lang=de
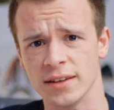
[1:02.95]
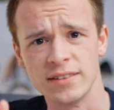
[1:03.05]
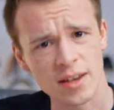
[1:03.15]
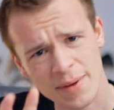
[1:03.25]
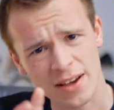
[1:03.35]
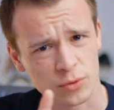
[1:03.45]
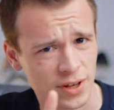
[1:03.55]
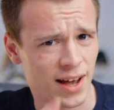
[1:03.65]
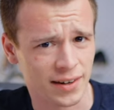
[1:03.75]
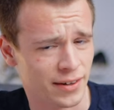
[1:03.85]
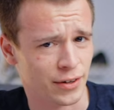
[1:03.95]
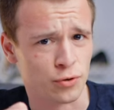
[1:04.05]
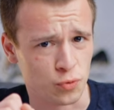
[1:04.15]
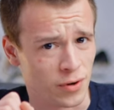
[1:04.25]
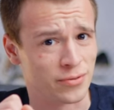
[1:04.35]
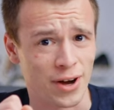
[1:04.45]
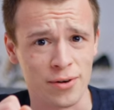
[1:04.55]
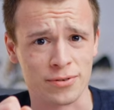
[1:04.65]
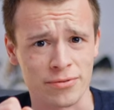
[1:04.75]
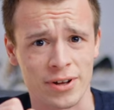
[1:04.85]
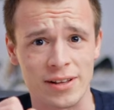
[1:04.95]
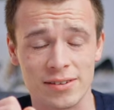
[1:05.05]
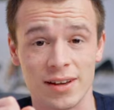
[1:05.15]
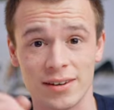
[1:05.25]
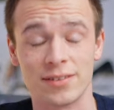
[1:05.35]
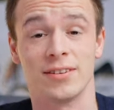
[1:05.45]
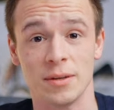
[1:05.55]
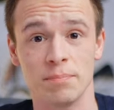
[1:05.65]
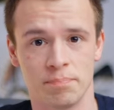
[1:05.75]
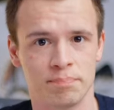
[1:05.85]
Dem ein oder anderen dürfte aufgefallen sein, dass sich die